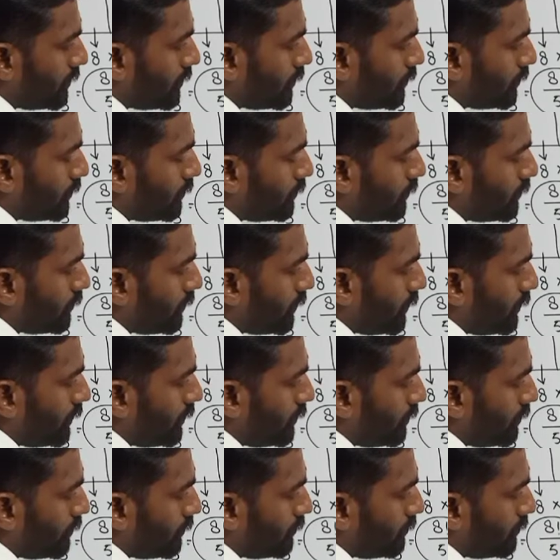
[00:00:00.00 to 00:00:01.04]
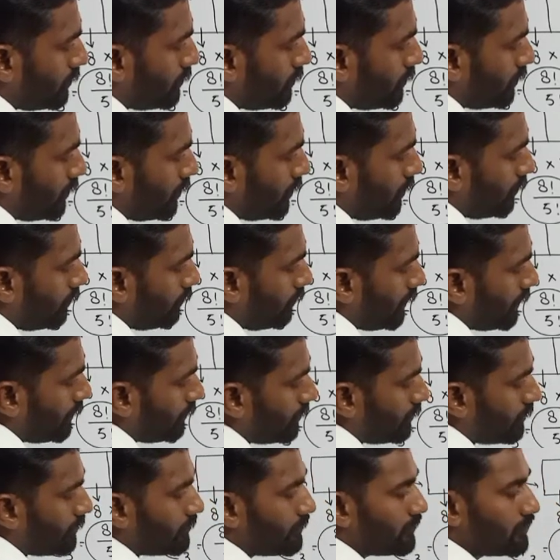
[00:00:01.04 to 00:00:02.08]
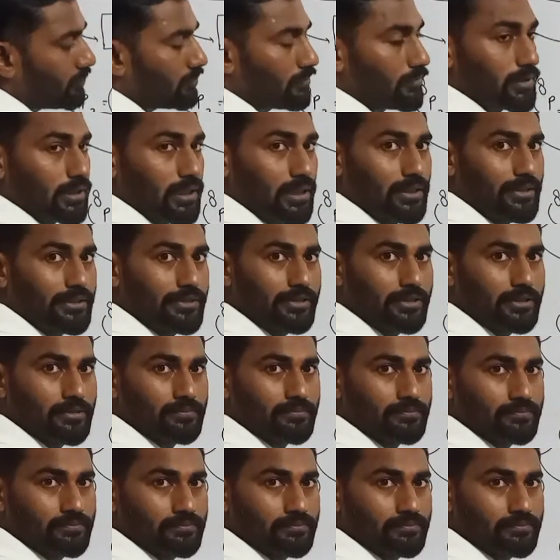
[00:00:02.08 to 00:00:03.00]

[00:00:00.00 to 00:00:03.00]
टू इंटू वन ये लीजिए